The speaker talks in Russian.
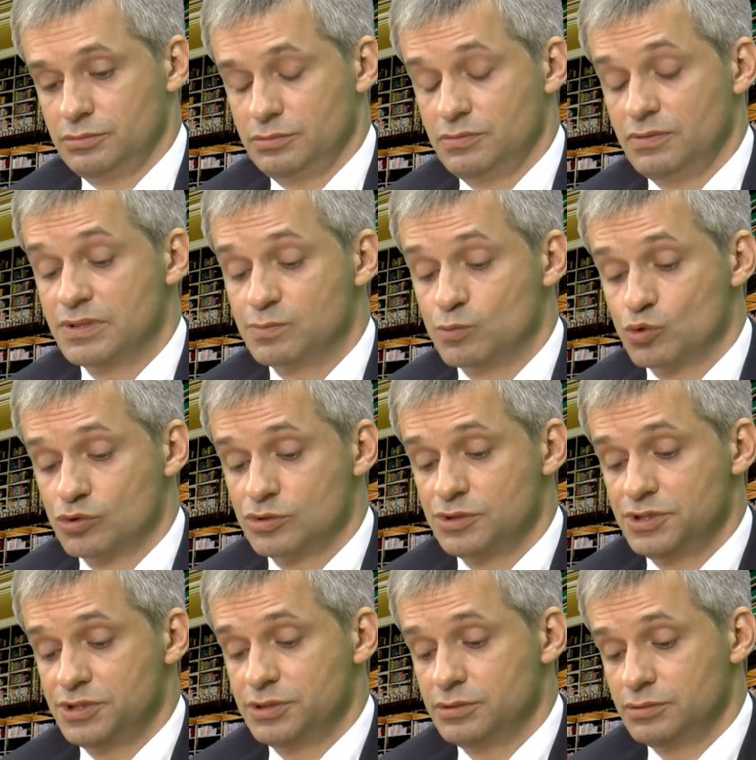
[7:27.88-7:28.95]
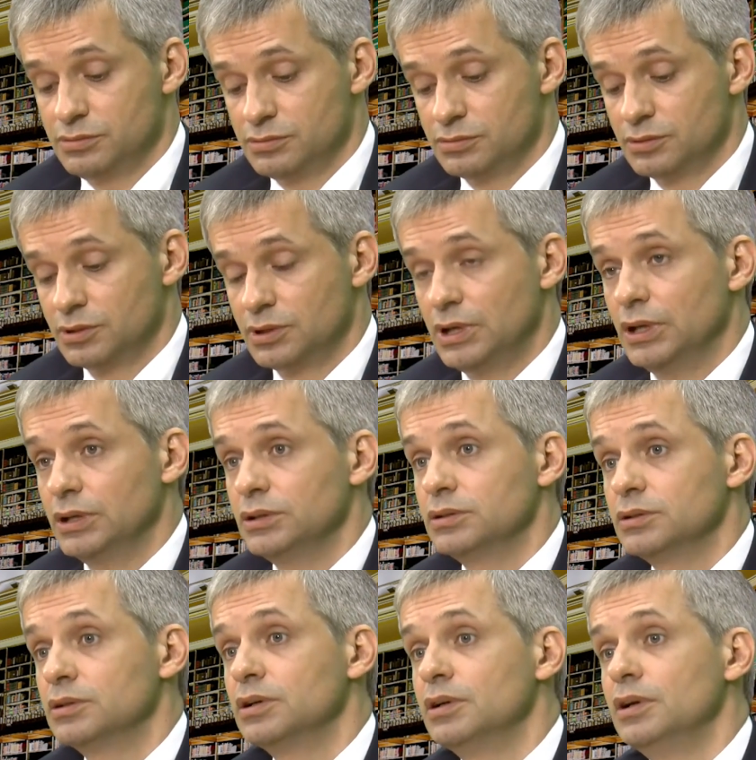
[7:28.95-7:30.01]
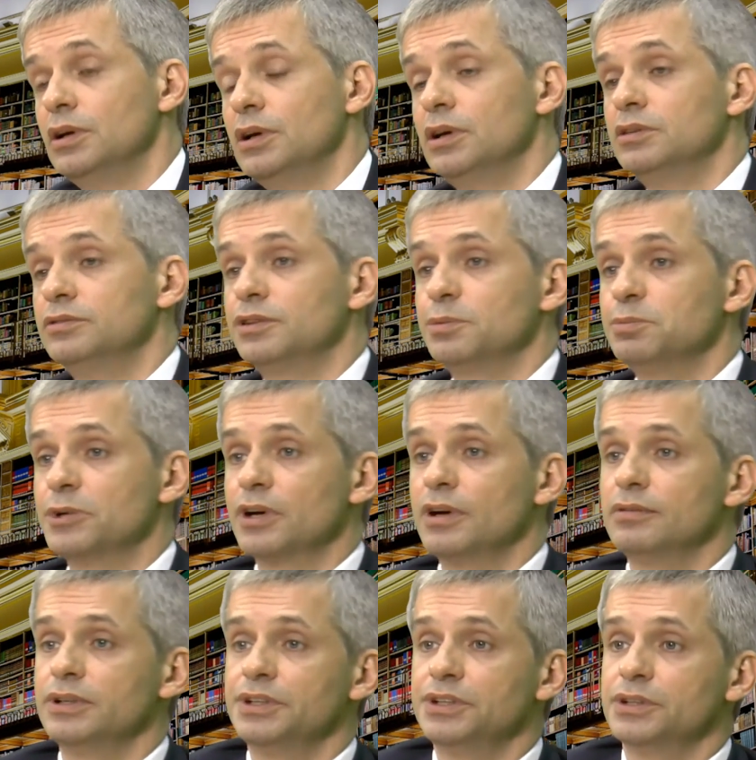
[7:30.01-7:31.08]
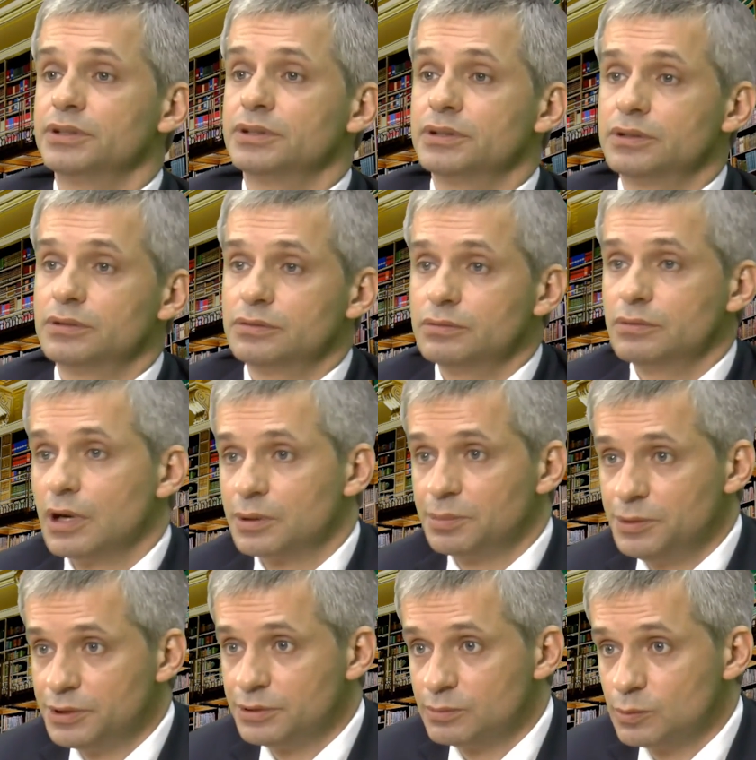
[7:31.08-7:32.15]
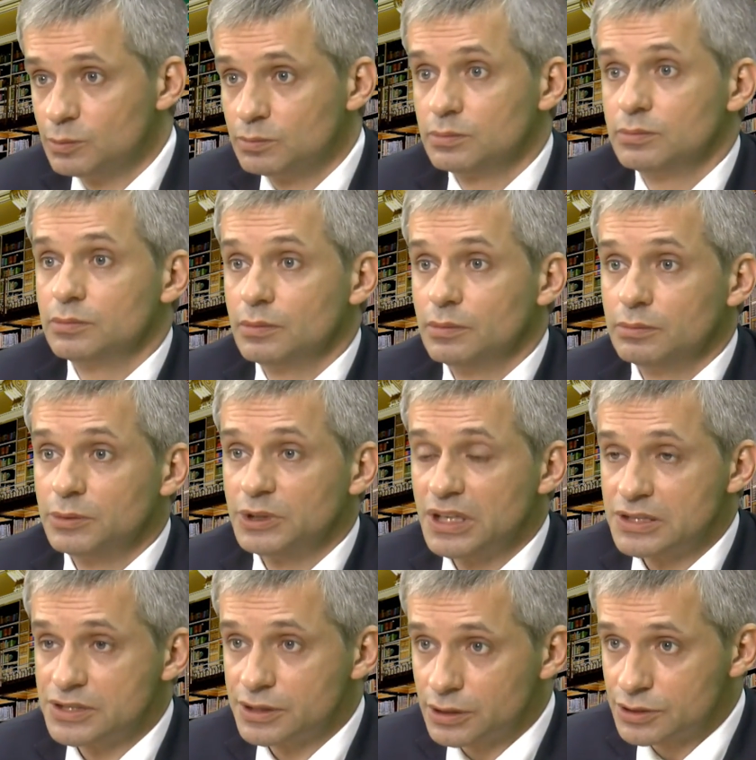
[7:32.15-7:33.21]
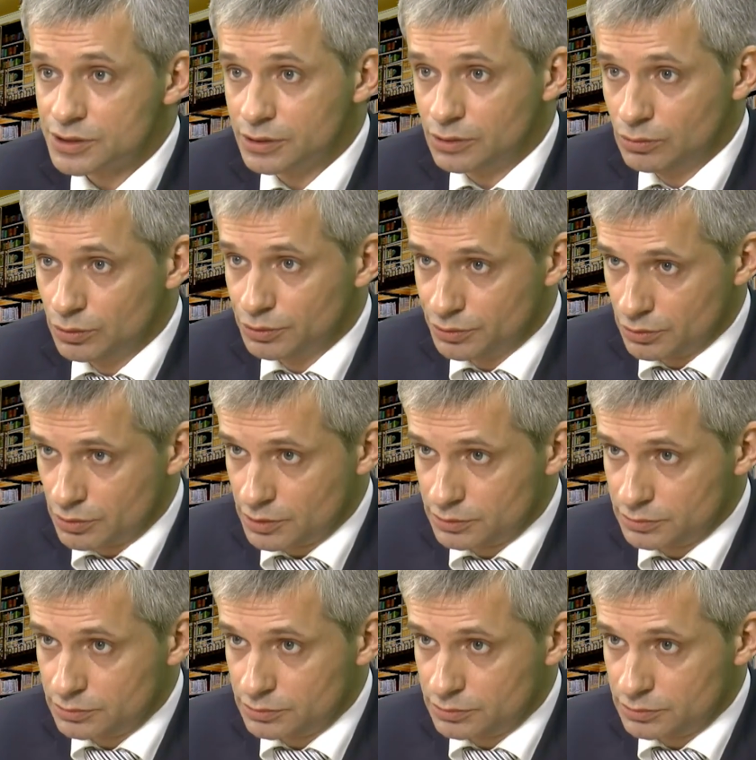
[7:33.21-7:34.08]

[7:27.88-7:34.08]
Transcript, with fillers: возможности для формирования, ну, как минимум, монастырской культуры.